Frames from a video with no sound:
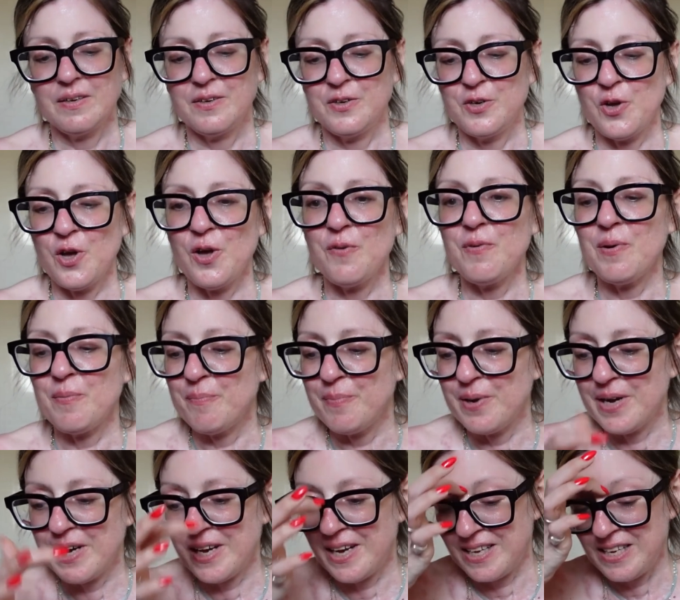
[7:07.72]
No,
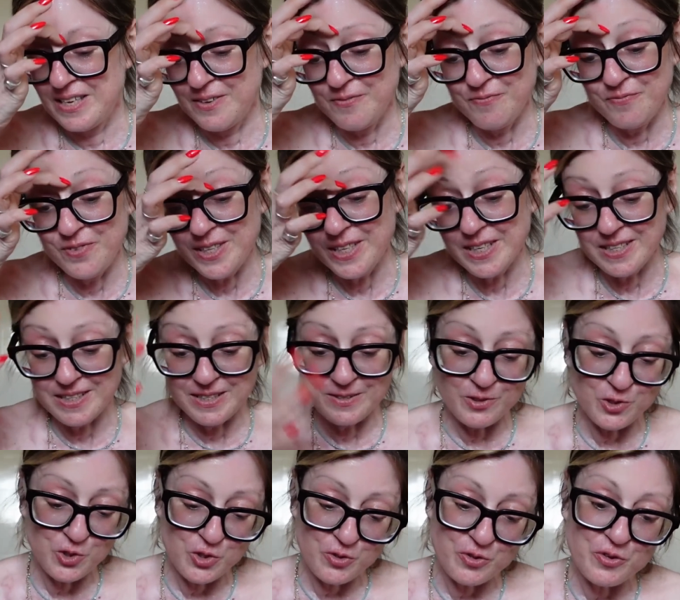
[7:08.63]
vabbè, gli inviti che si
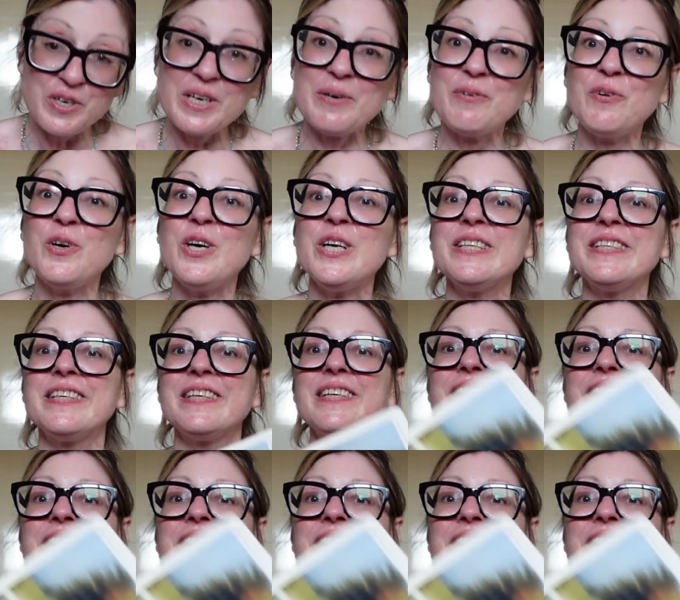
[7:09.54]
facevano una volta,